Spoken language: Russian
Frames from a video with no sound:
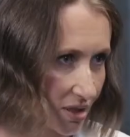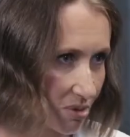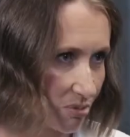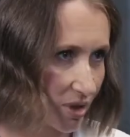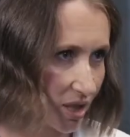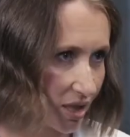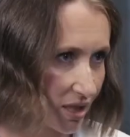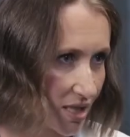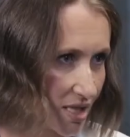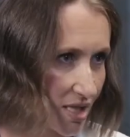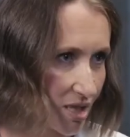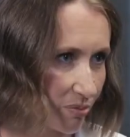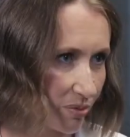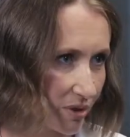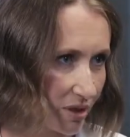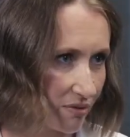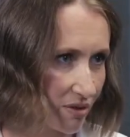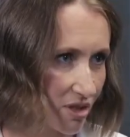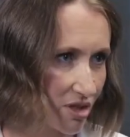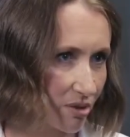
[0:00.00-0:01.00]
разбираешься и
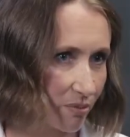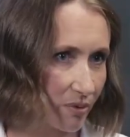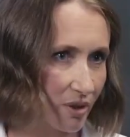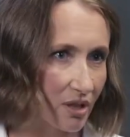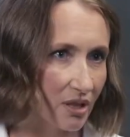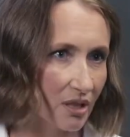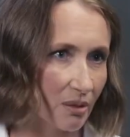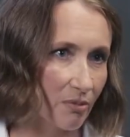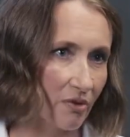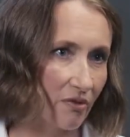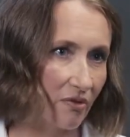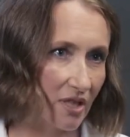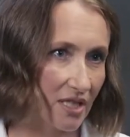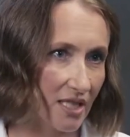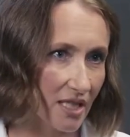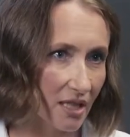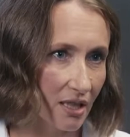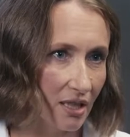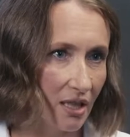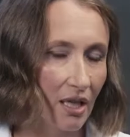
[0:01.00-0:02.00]
плаваешь там как рыба в
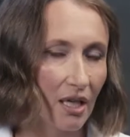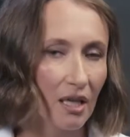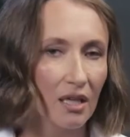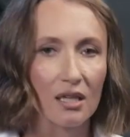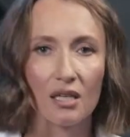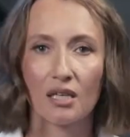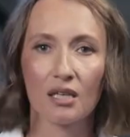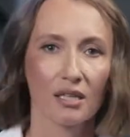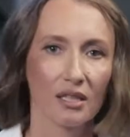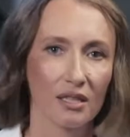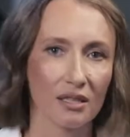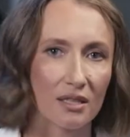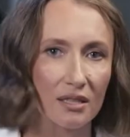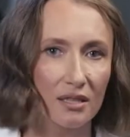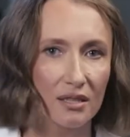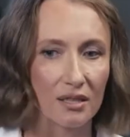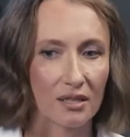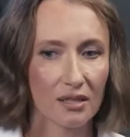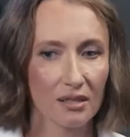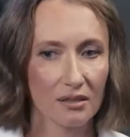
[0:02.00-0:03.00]
воде,
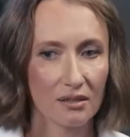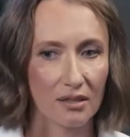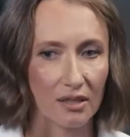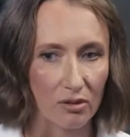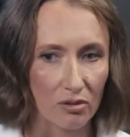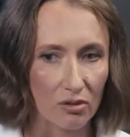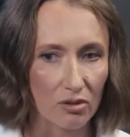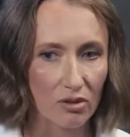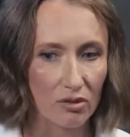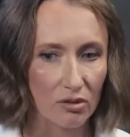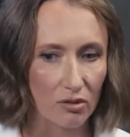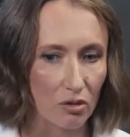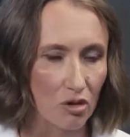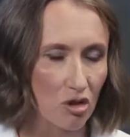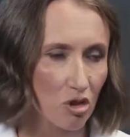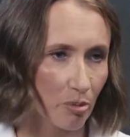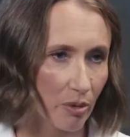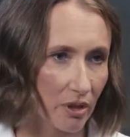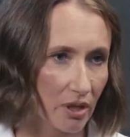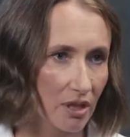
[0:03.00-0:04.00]
это дает
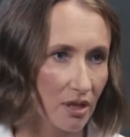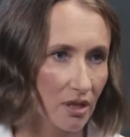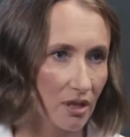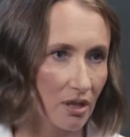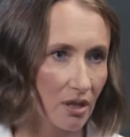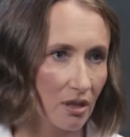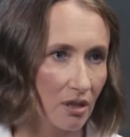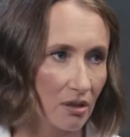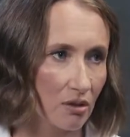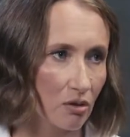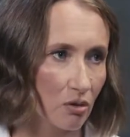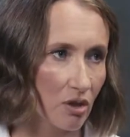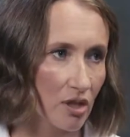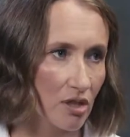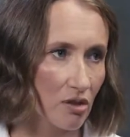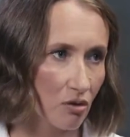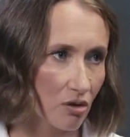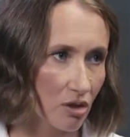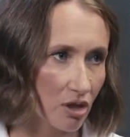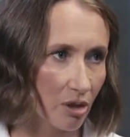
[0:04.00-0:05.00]
тоже дополнительный
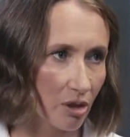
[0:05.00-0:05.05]
кругозор,